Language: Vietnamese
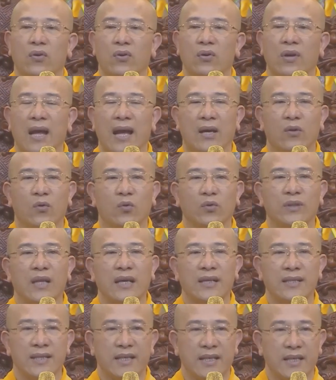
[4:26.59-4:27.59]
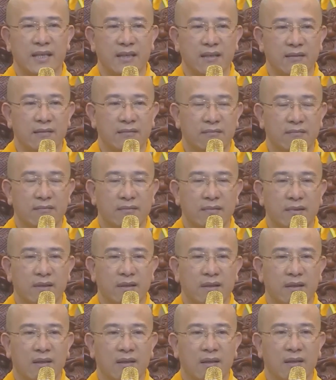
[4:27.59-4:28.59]
là hàng ngũ tăng sĩ,
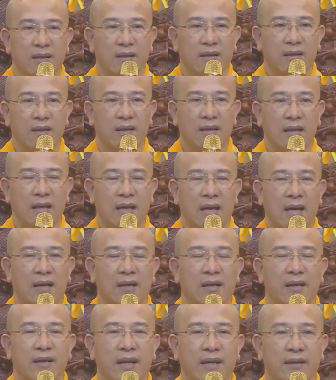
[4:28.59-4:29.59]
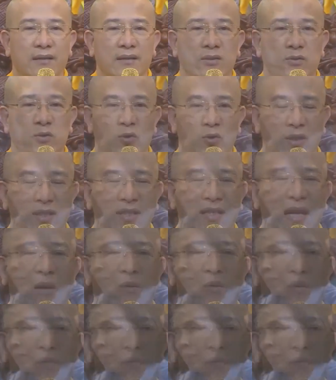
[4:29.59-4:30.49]
là người đệ tử xuất gia của